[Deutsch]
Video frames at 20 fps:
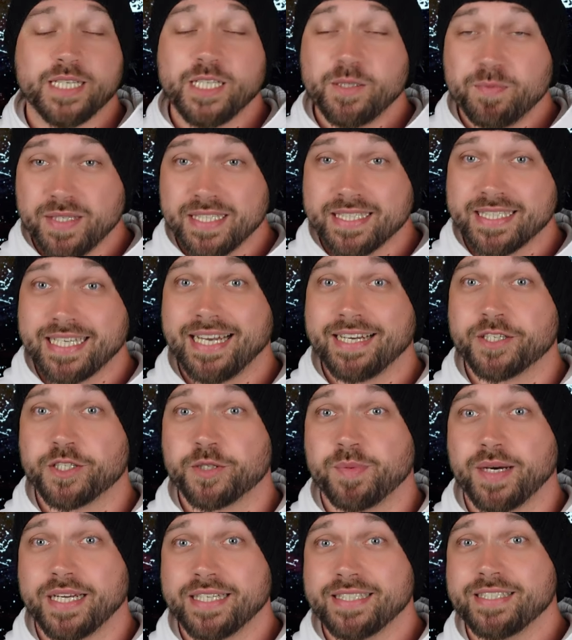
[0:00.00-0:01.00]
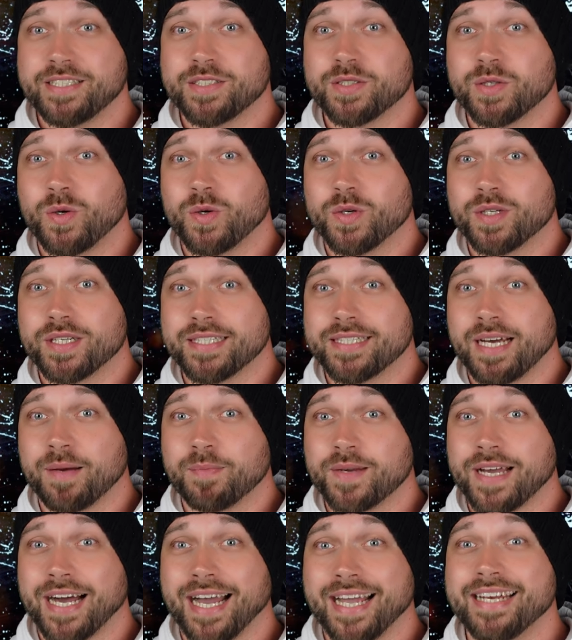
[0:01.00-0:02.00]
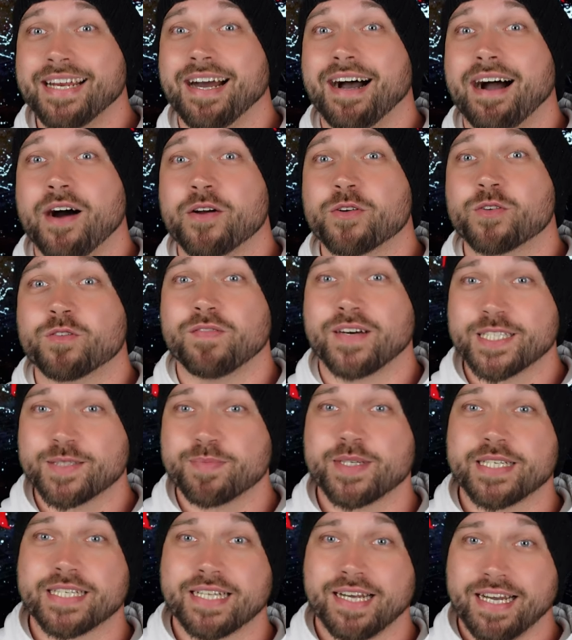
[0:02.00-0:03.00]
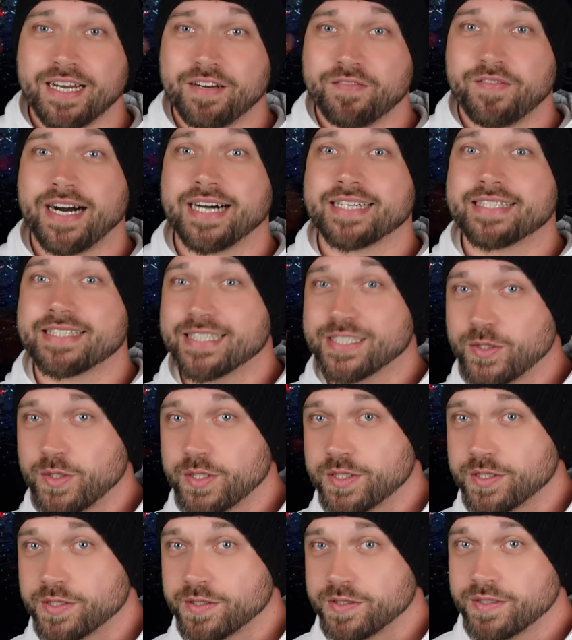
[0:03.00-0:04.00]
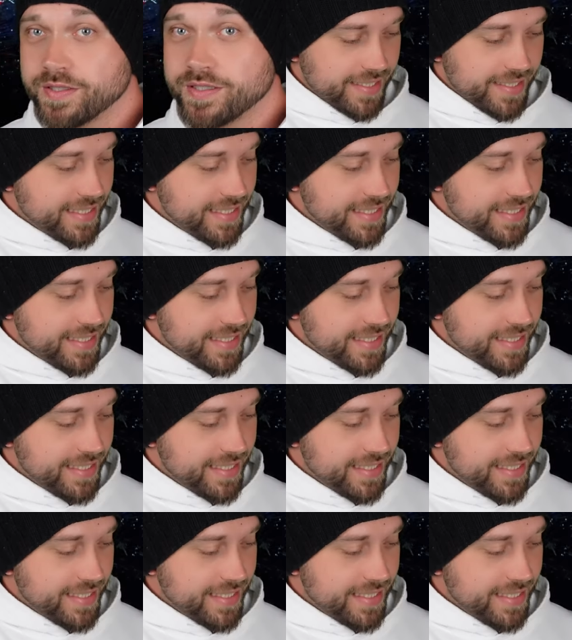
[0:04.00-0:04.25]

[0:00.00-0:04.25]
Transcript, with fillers: Ich bin sehr gespannt und habe keine Ahnung, was mich da erwarten sollte.